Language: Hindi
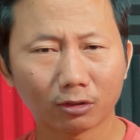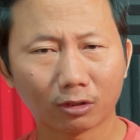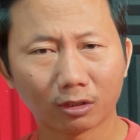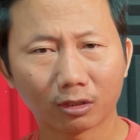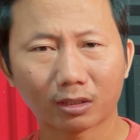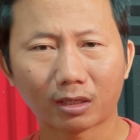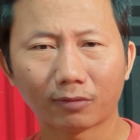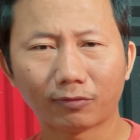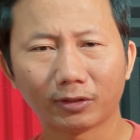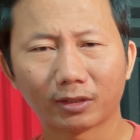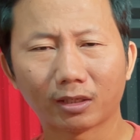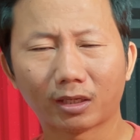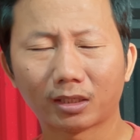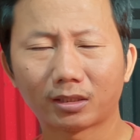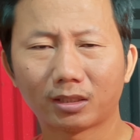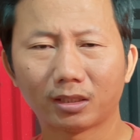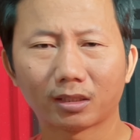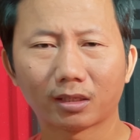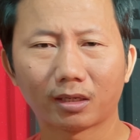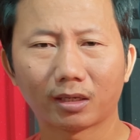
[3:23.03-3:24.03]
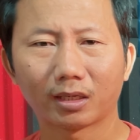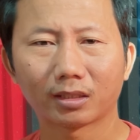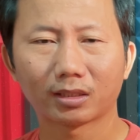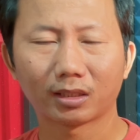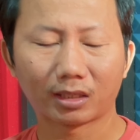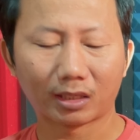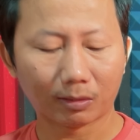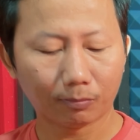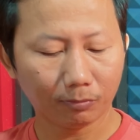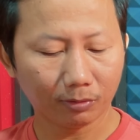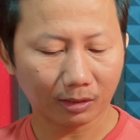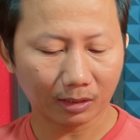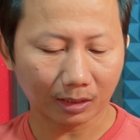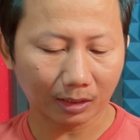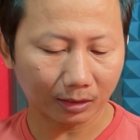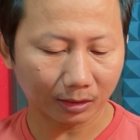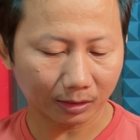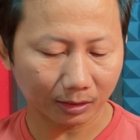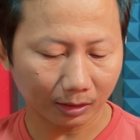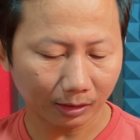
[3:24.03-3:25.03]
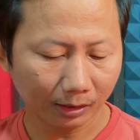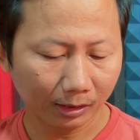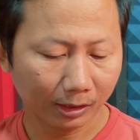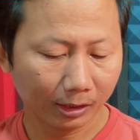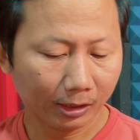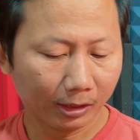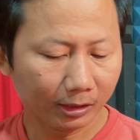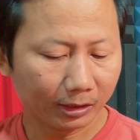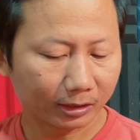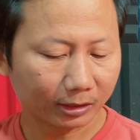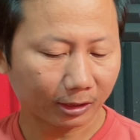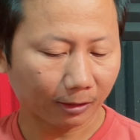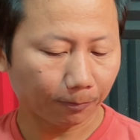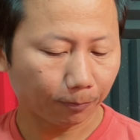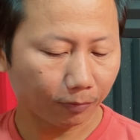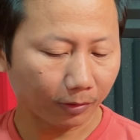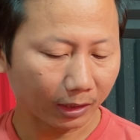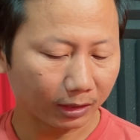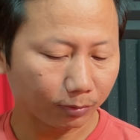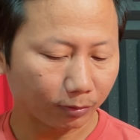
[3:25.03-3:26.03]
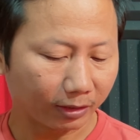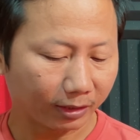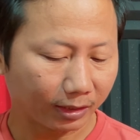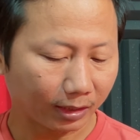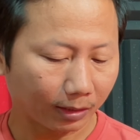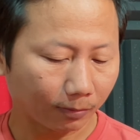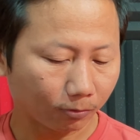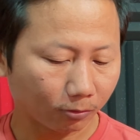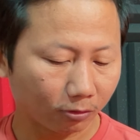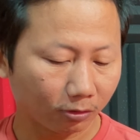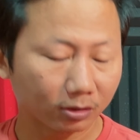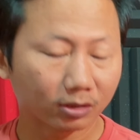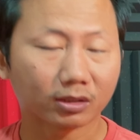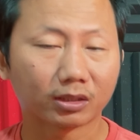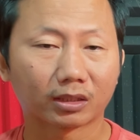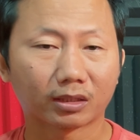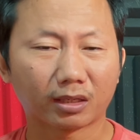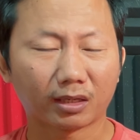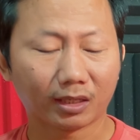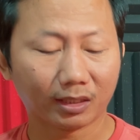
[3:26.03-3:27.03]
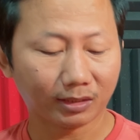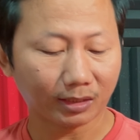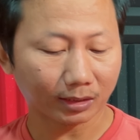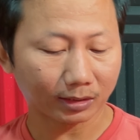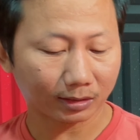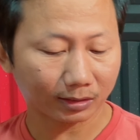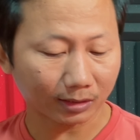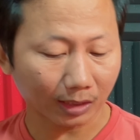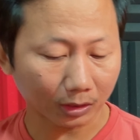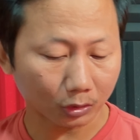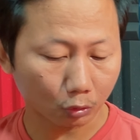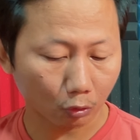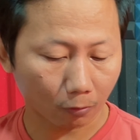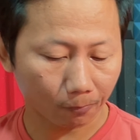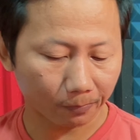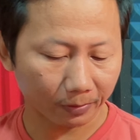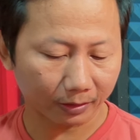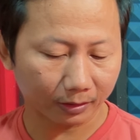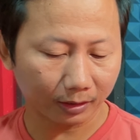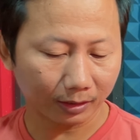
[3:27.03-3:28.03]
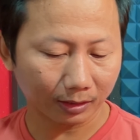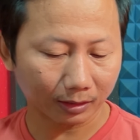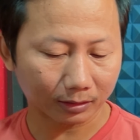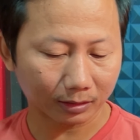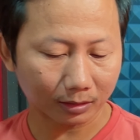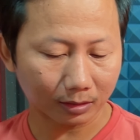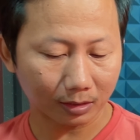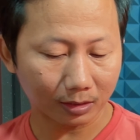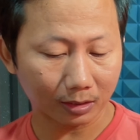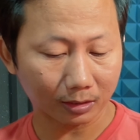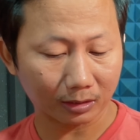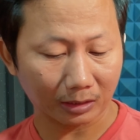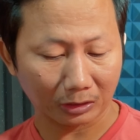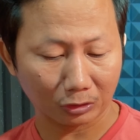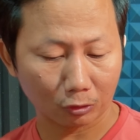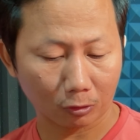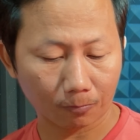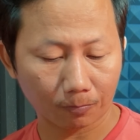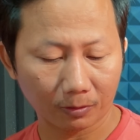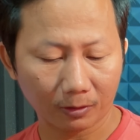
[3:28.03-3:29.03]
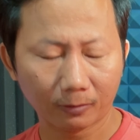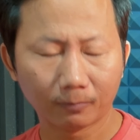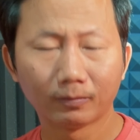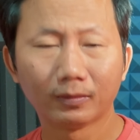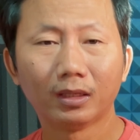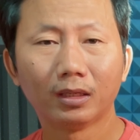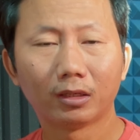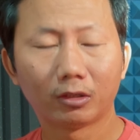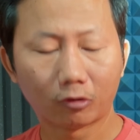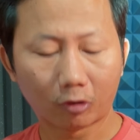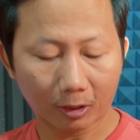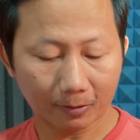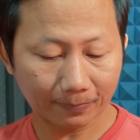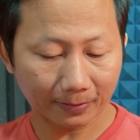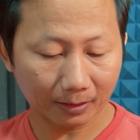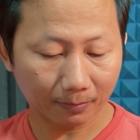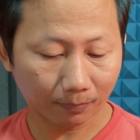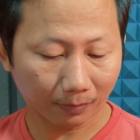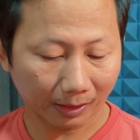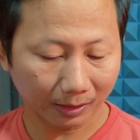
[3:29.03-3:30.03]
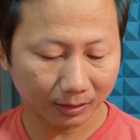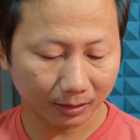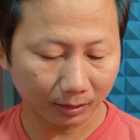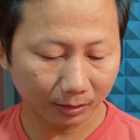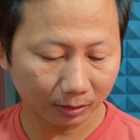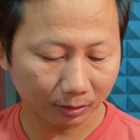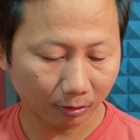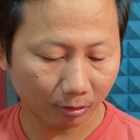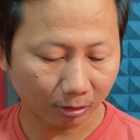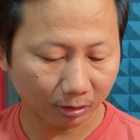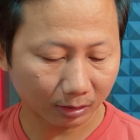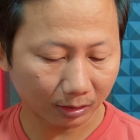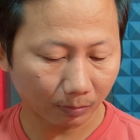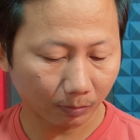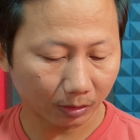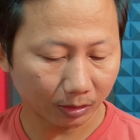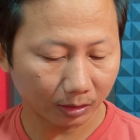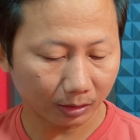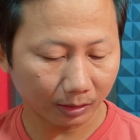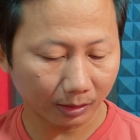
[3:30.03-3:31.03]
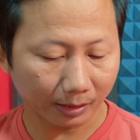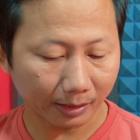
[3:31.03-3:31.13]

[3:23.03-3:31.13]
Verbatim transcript: काफ़ी अच्छे तरीके से गेम भी खिला देता है इसका प्राइस पड़ेगा आपको सत्रह हज़ार सात सौ रुपये ठीक है सत्रह हज़ार सात सौ रुपये नॉट बैड प्राइसिंग और उसके बाद है